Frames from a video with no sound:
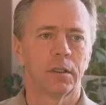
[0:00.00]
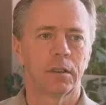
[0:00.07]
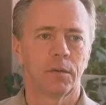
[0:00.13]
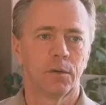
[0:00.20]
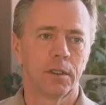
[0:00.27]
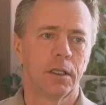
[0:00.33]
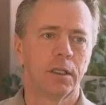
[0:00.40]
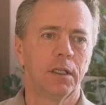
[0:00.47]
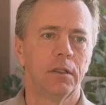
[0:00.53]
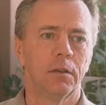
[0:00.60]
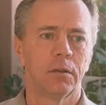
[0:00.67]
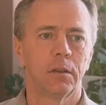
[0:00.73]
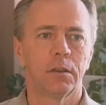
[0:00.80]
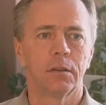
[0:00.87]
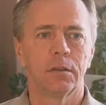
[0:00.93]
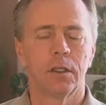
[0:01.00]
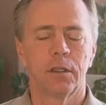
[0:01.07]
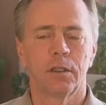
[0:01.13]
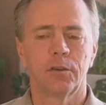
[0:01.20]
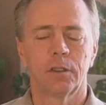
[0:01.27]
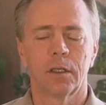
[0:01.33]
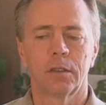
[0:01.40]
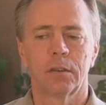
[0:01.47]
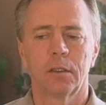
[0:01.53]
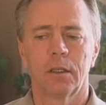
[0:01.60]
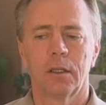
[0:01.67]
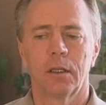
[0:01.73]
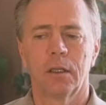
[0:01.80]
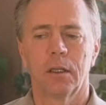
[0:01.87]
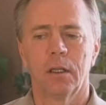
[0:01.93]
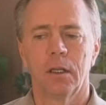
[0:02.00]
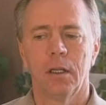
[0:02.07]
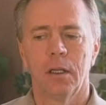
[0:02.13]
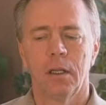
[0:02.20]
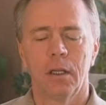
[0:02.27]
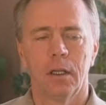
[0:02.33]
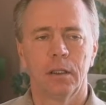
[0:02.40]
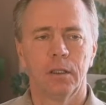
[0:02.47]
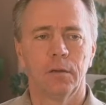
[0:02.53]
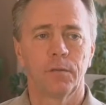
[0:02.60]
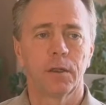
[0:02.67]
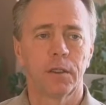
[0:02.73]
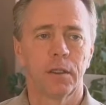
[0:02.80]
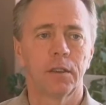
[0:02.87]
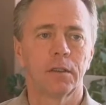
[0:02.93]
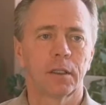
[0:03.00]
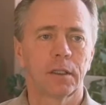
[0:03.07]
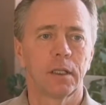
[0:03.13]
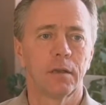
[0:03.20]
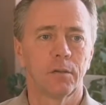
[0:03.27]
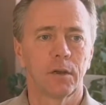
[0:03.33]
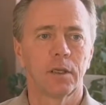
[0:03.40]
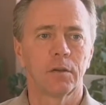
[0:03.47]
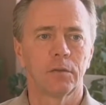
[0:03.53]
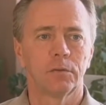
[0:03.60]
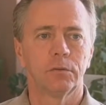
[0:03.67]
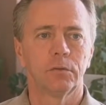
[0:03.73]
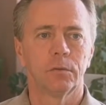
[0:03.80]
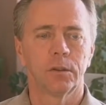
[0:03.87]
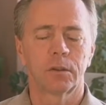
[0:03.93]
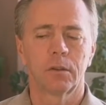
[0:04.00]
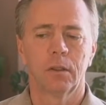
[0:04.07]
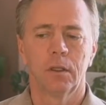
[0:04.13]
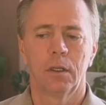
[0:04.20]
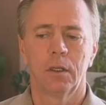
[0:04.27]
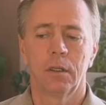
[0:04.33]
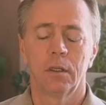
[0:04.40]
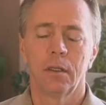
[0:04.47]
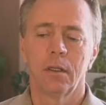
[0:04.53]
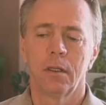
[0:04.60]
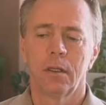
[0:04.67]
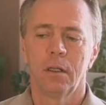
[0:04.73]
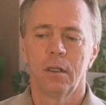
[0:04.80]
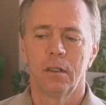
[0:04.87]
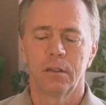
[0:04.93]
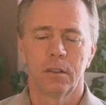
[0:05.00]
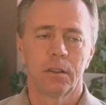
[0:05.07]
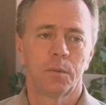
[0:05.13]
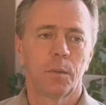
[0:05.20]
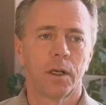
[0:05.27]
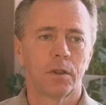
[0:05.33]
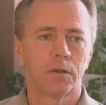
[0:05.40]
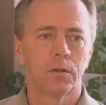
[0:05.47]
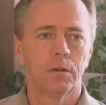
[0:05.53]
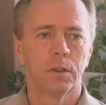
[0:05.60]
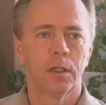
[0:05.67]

ça va aider, donner une chance à, à défrayer certains frais toujours parce que euh, c'est dispendieux.